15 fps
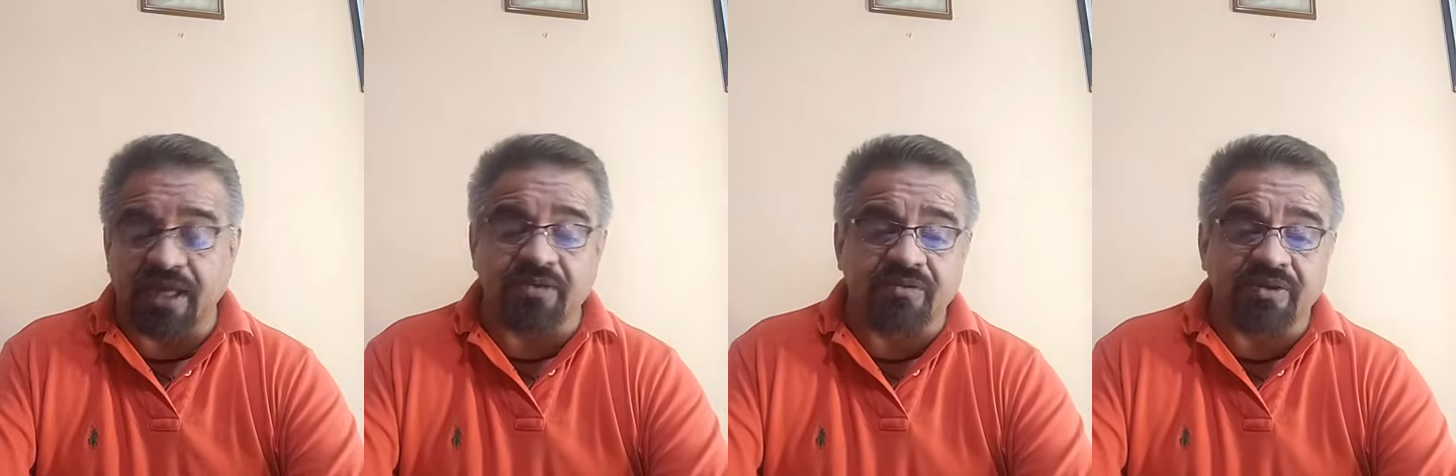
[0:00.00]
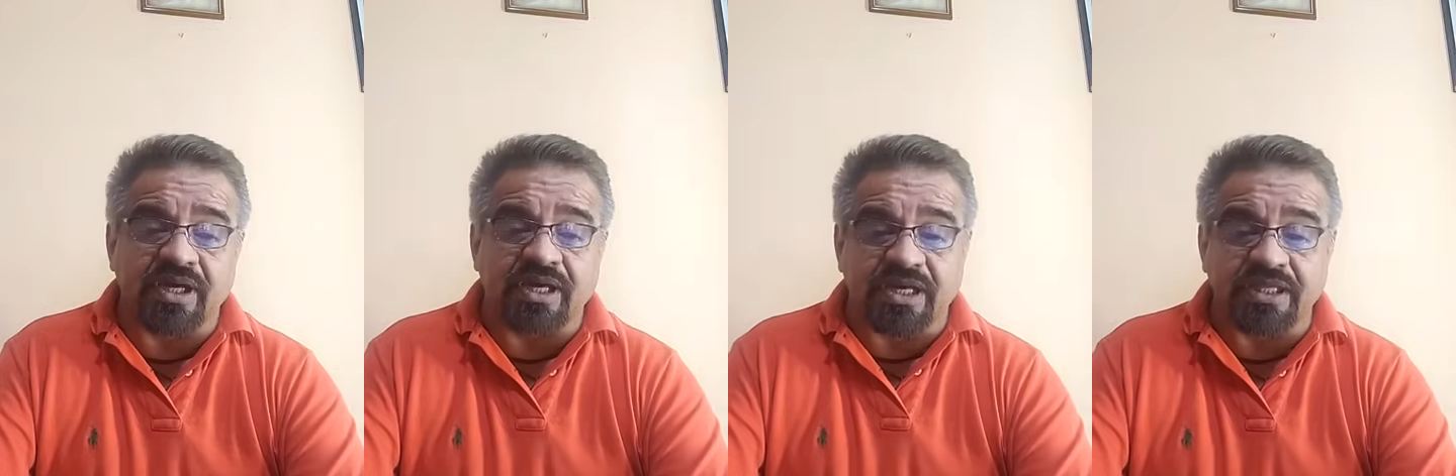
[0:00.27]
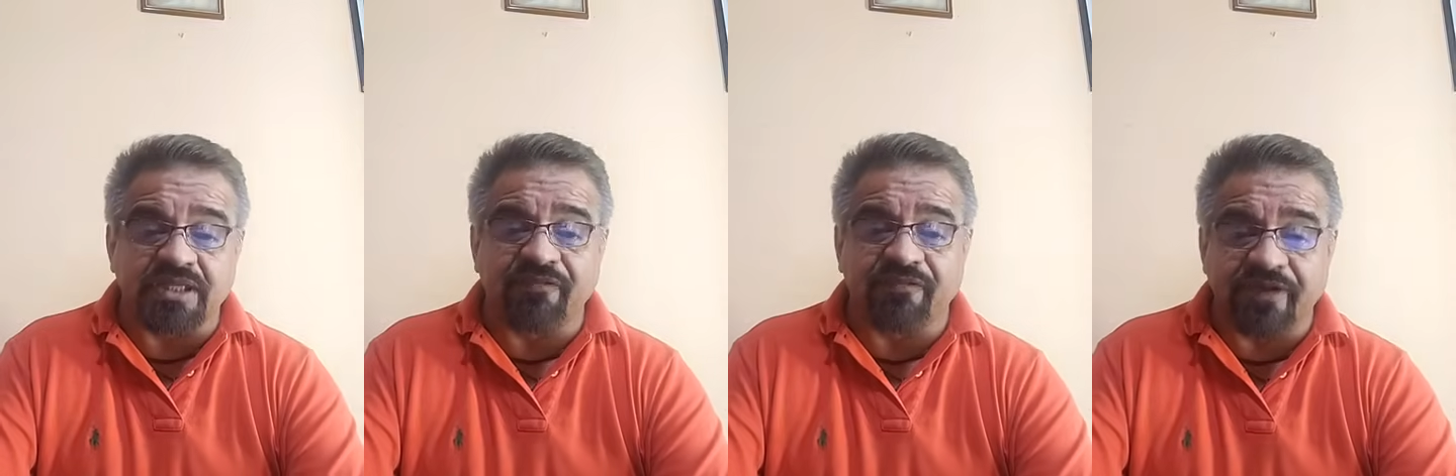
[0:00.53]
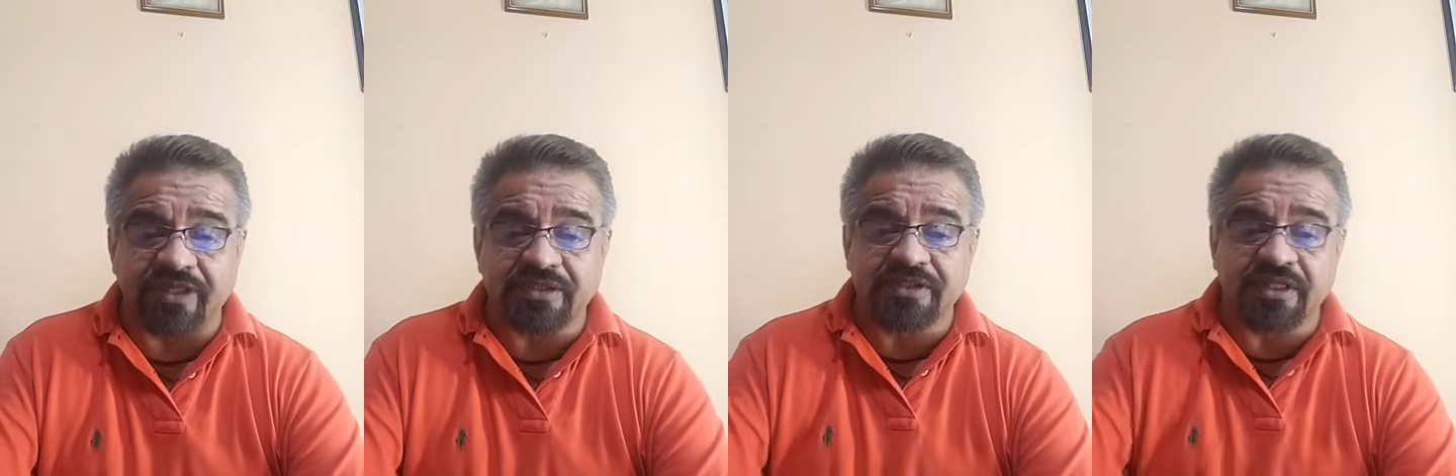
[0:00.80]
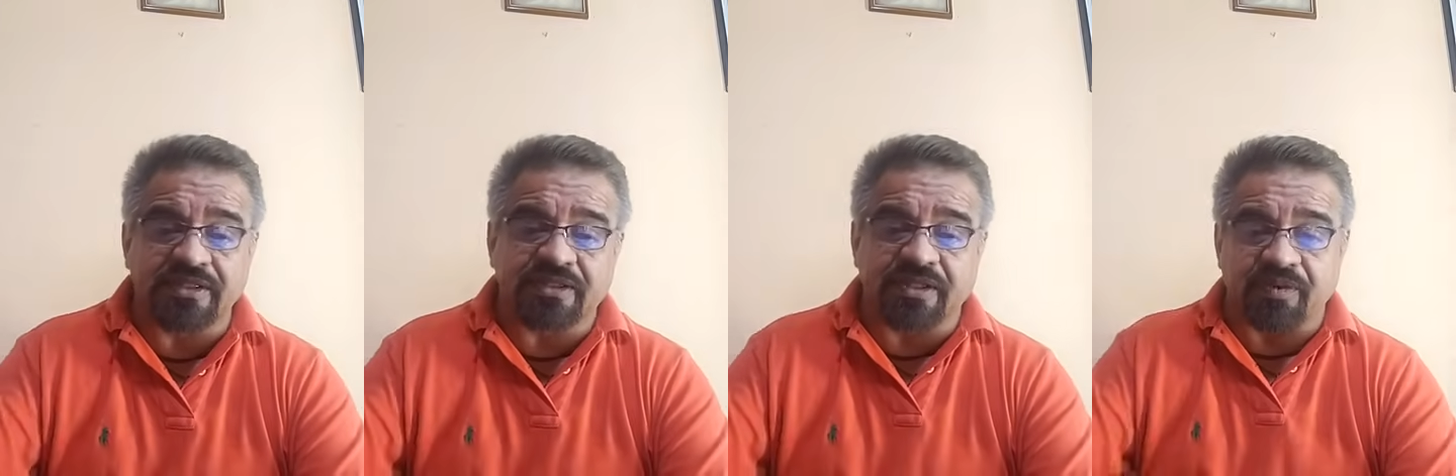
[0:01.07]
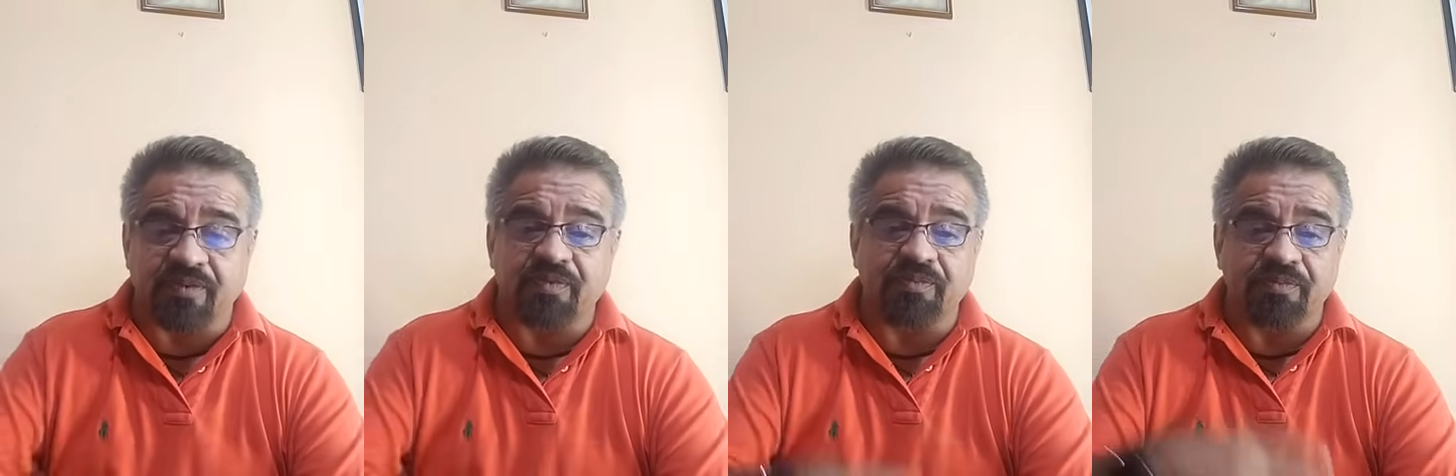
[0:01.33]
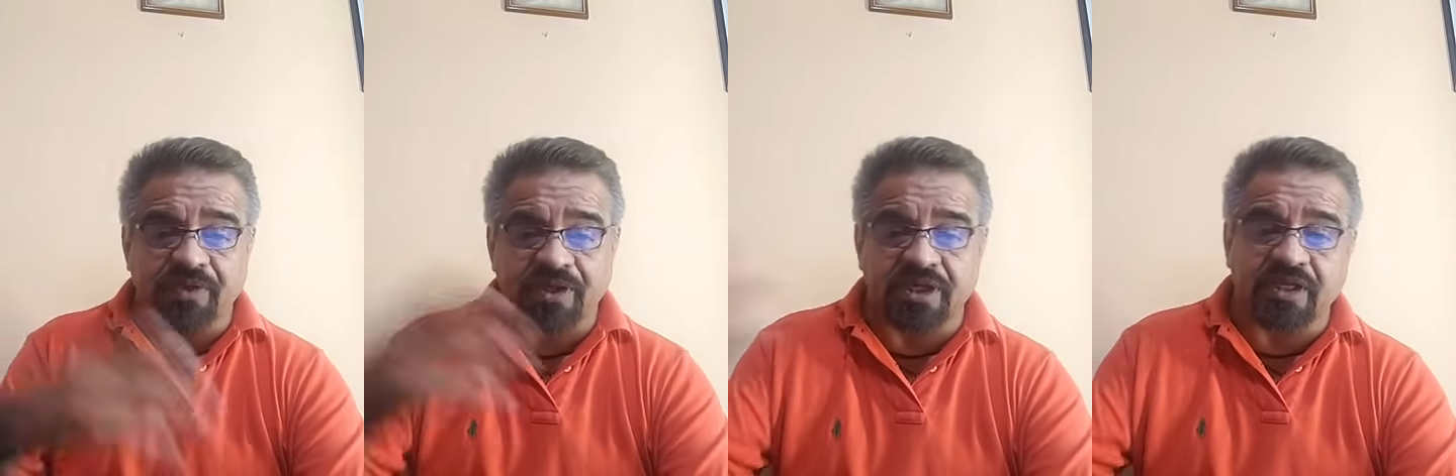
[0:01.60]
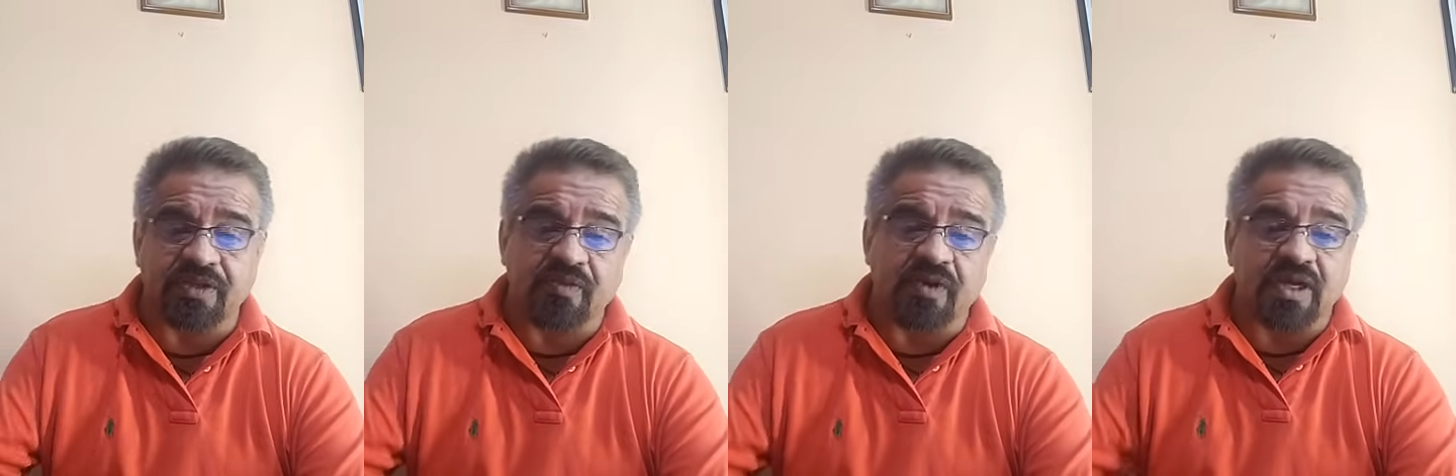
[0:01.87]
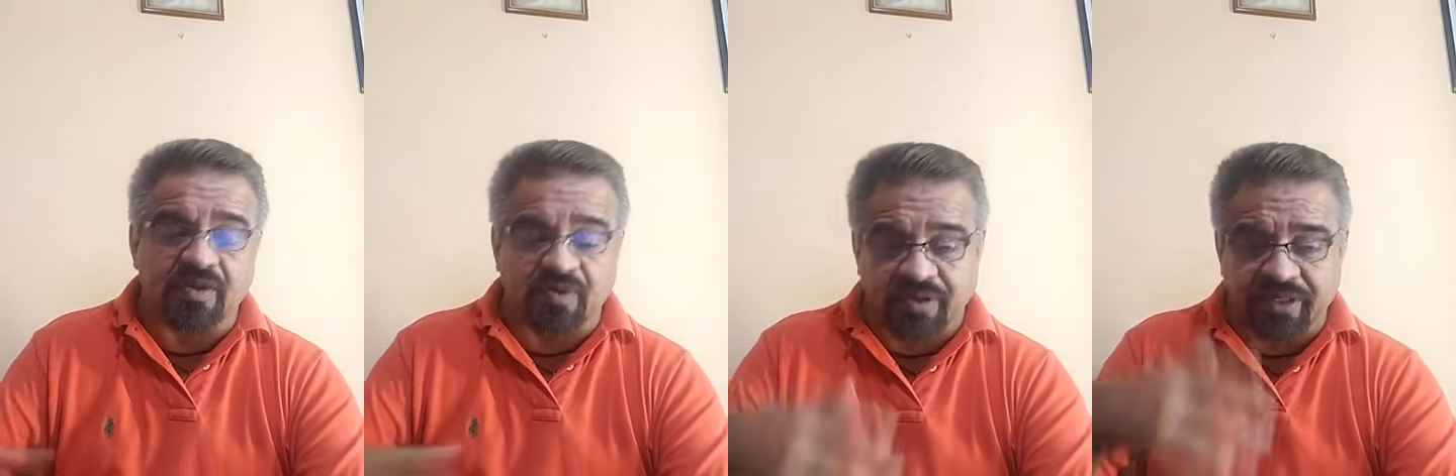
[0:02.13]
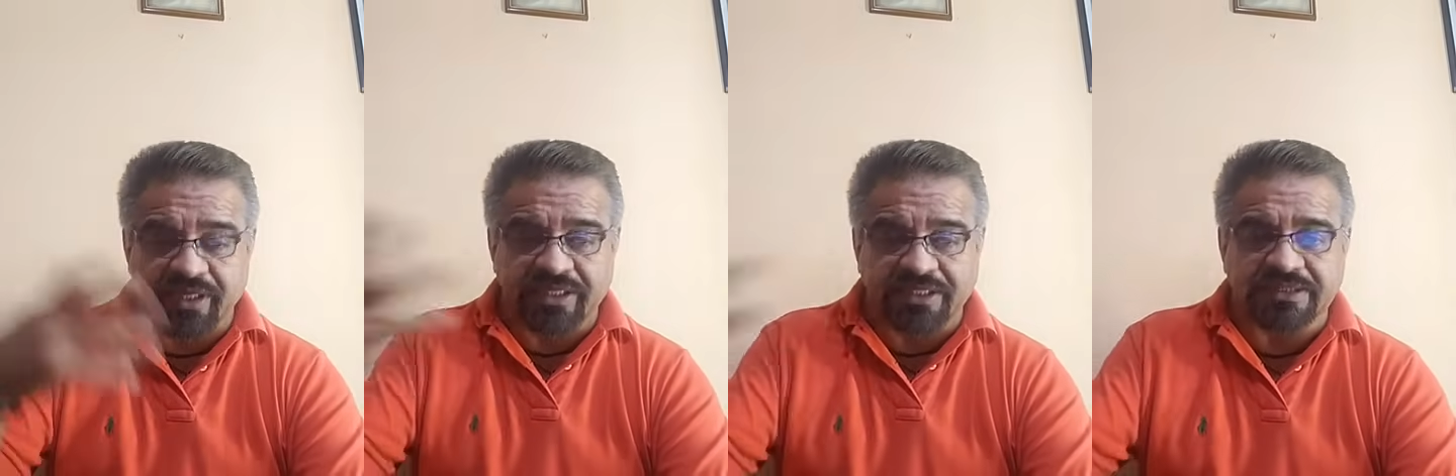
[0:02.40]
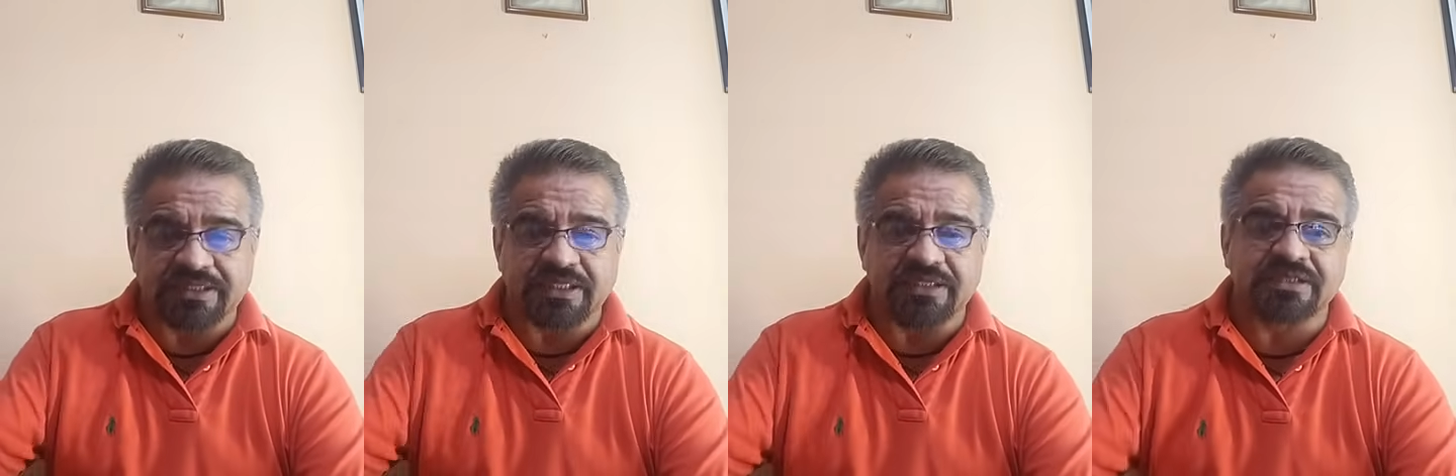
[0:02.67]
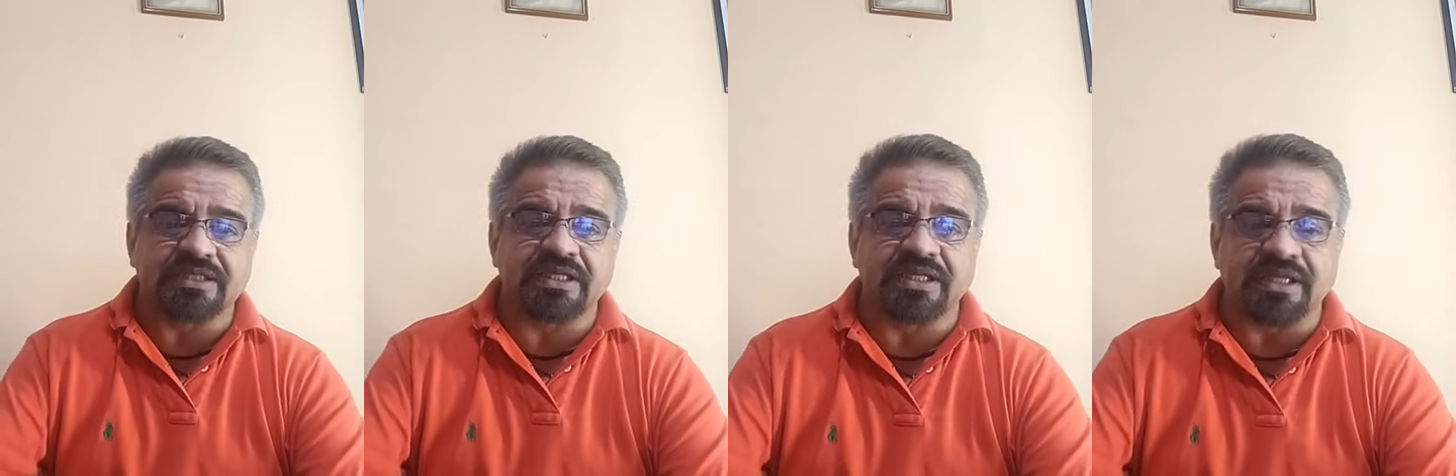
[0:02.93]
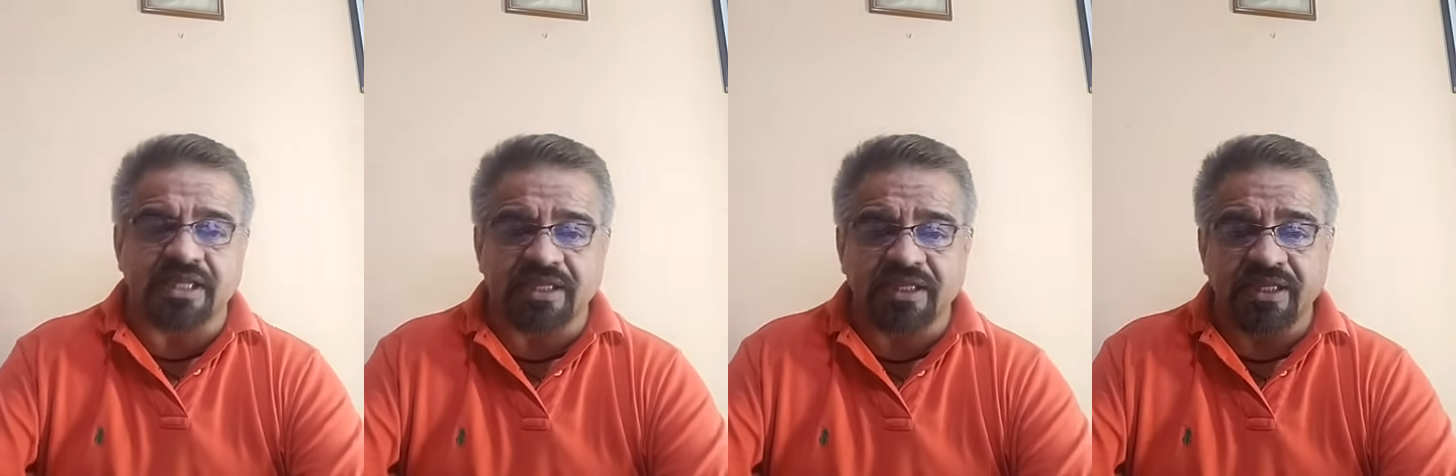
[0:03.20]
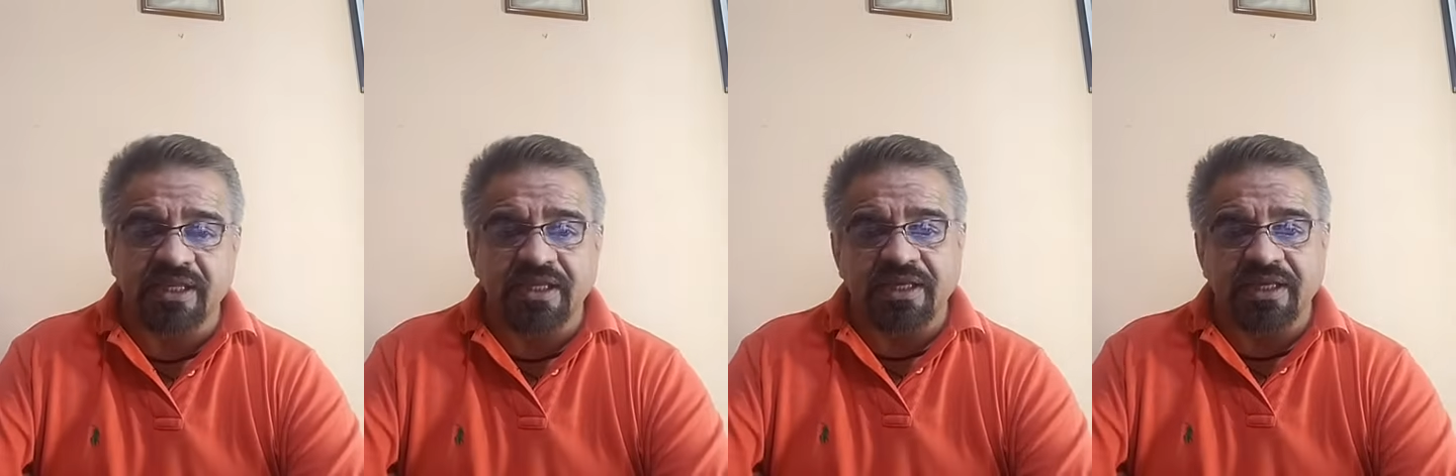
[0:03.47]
hay una gran diferencia entre un miedo a lo que es ansiedad,